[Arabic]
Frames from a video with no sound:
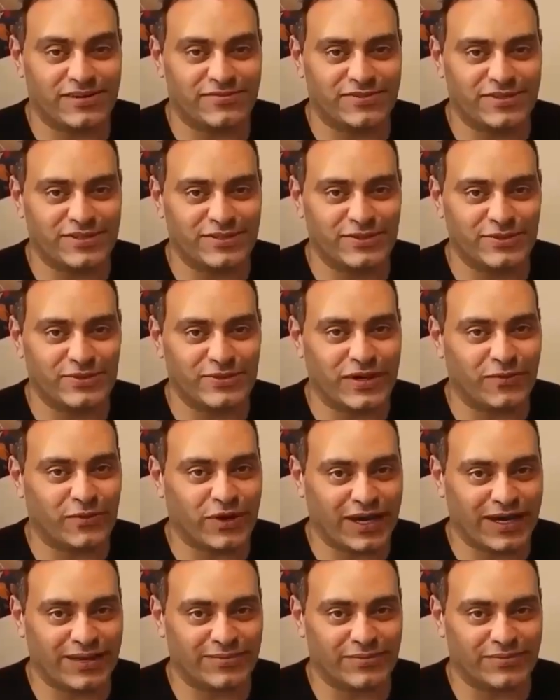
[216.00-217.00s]
الفيديو لو
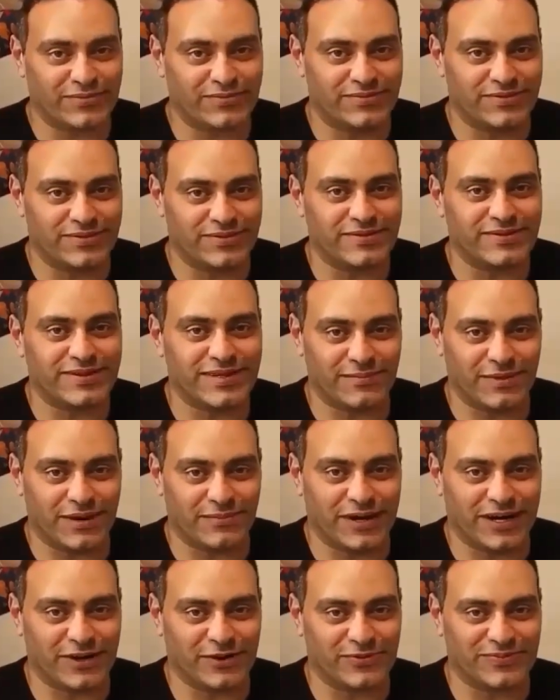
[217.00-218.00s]
حابب تابع
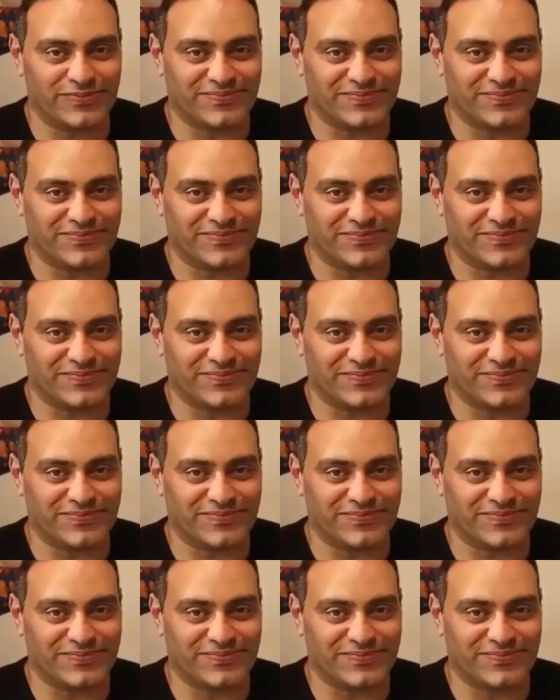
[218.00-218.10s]
معاهم